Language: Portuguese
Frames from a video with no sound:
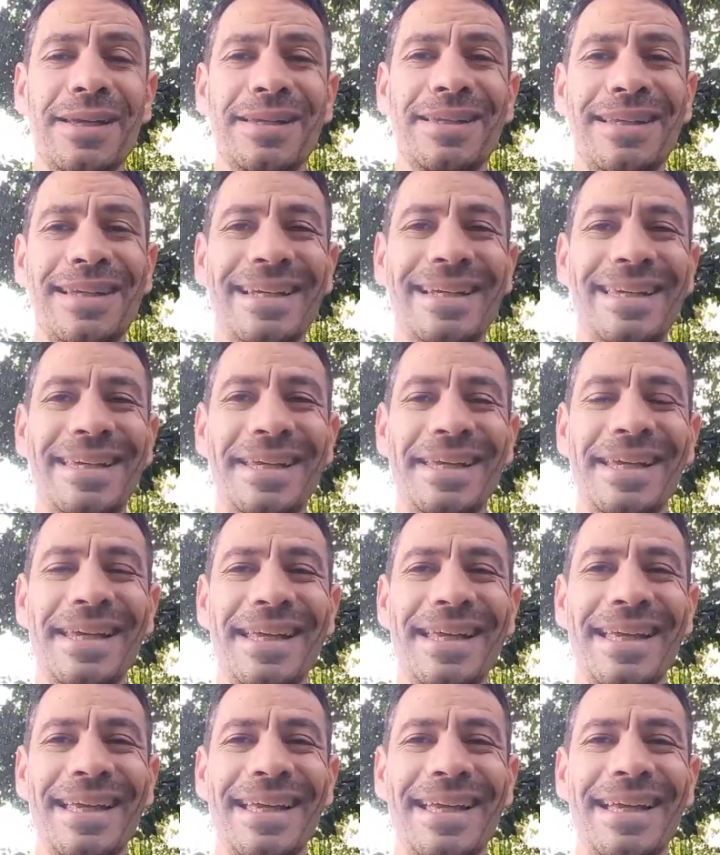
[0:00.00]
né,
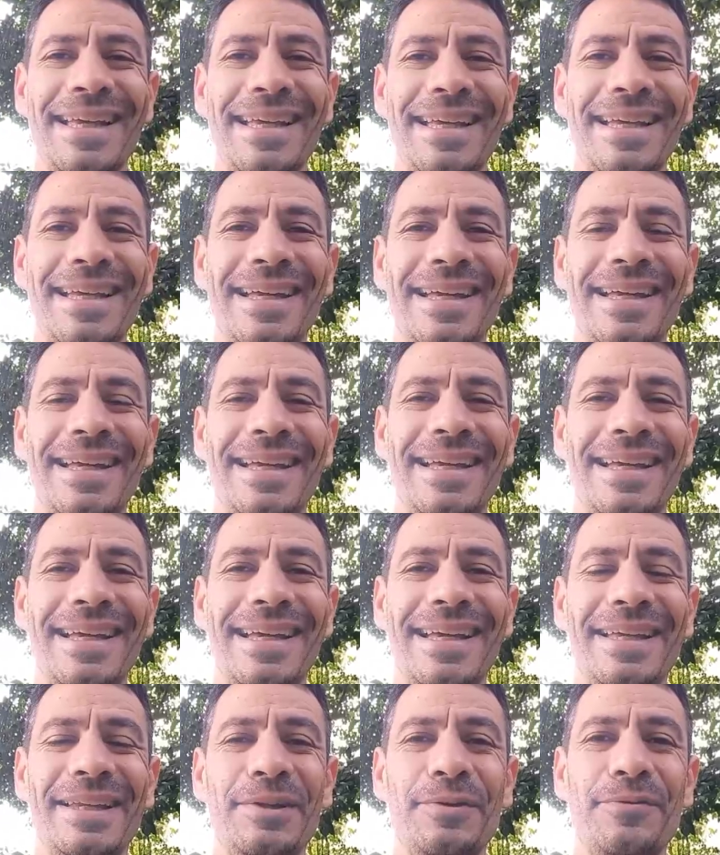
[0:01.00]
que
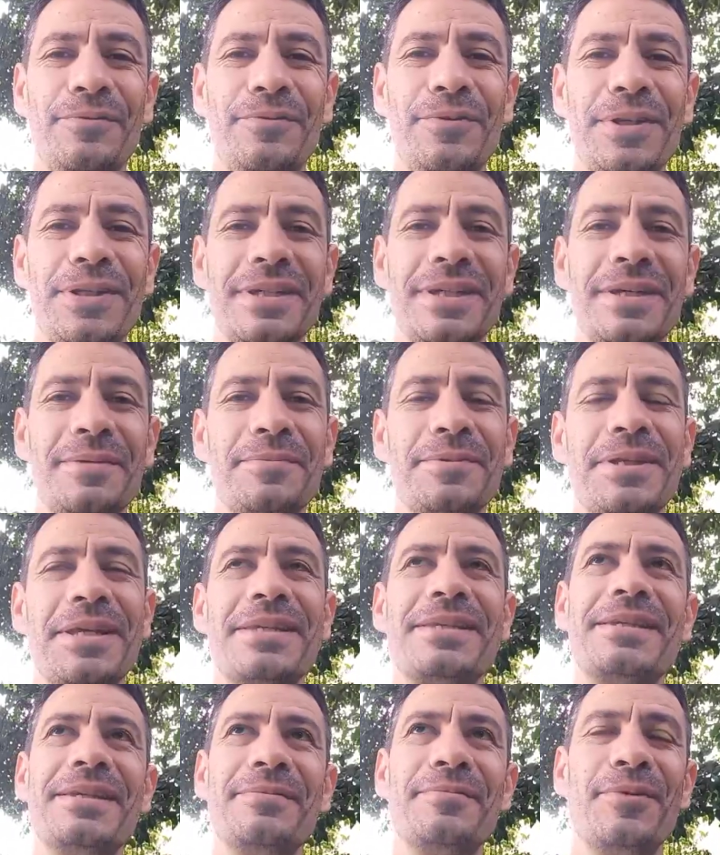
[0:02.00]
é, não foi, digamos
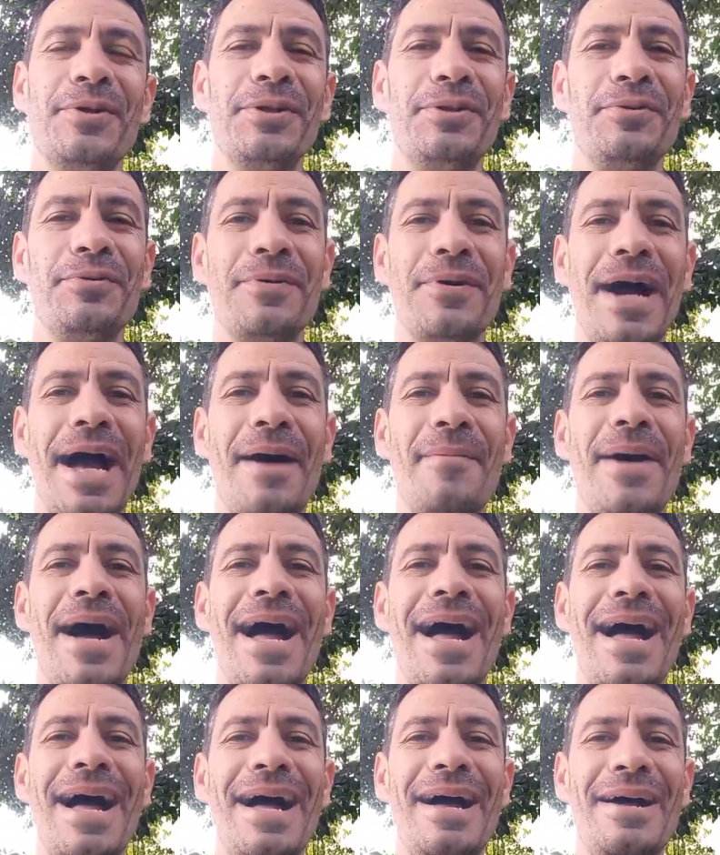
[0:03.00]
assim, muito
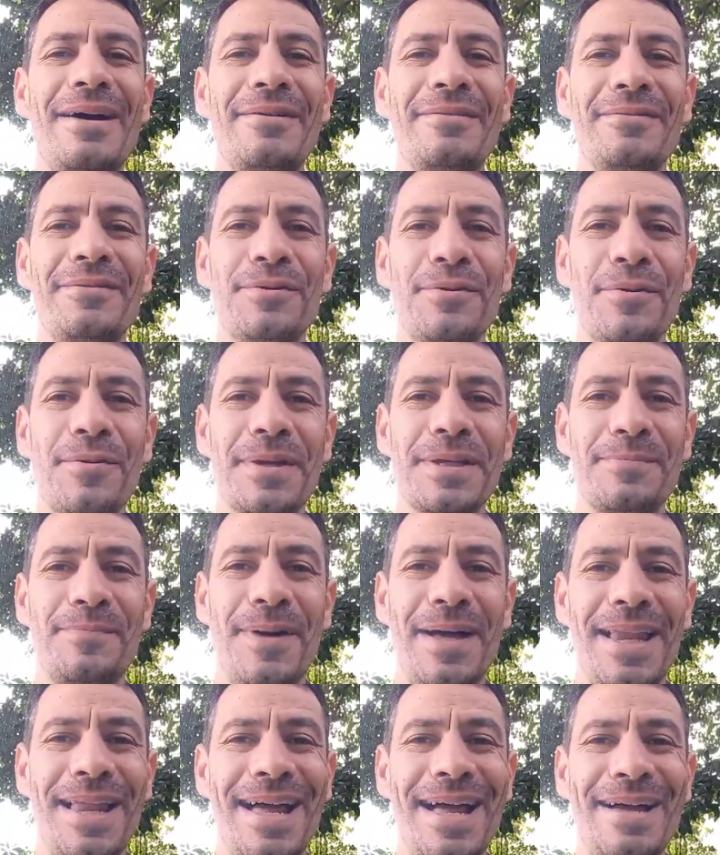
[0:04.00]
amável com as
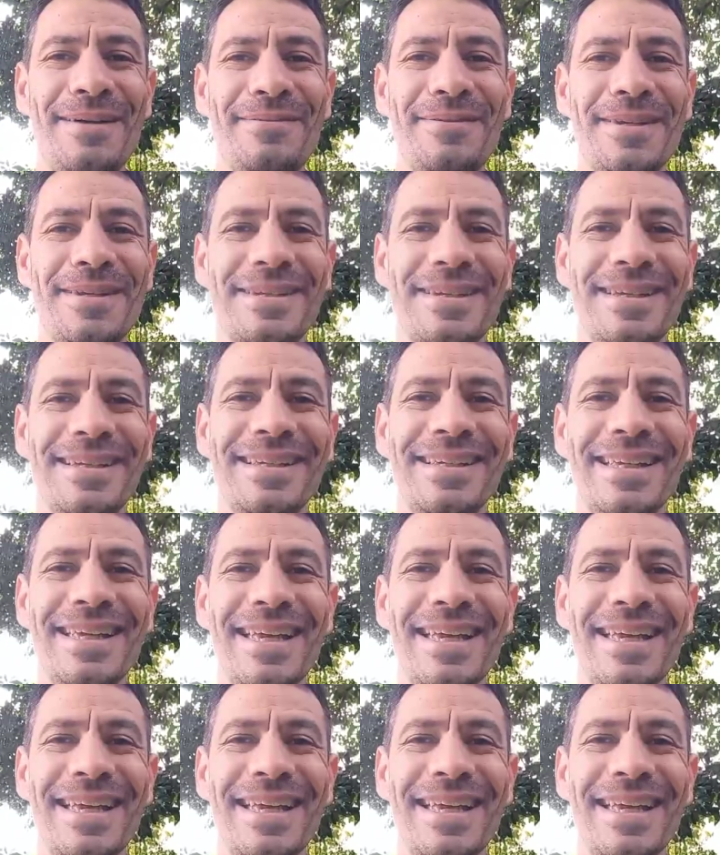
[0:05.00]
palavras, né?